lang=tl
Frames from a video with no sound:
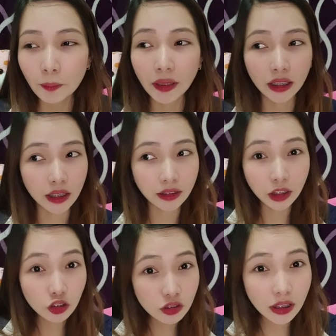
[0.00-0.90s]

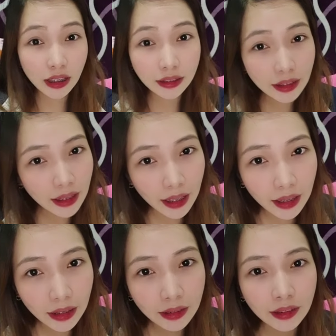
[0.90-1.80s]
pakita nyo sa
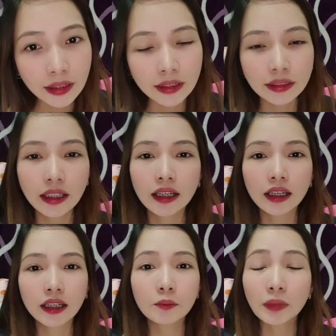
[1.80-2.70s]
kanila
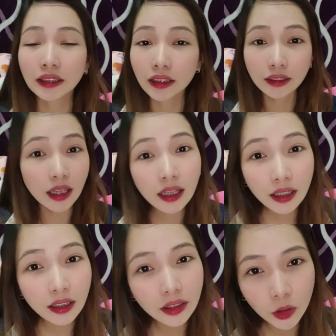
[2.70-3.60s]
na
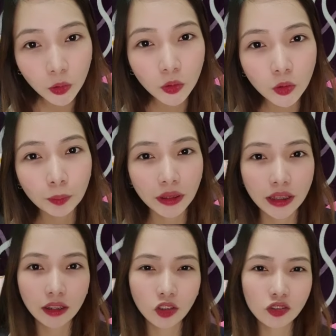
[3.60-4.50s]
matatag kayo,
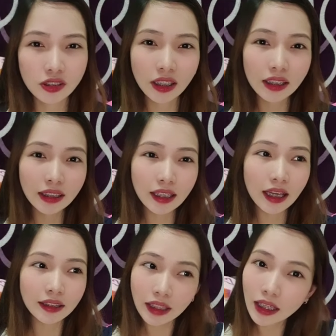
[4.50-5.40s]
pakita nyo sa
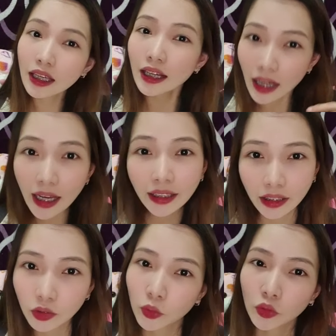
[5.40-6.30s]
kanila na
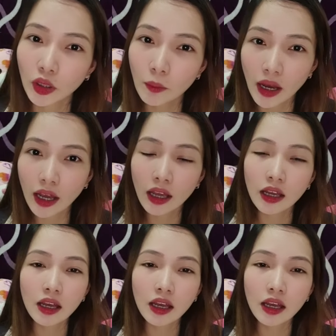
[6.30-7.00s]
kaya nyo, ba? Diba?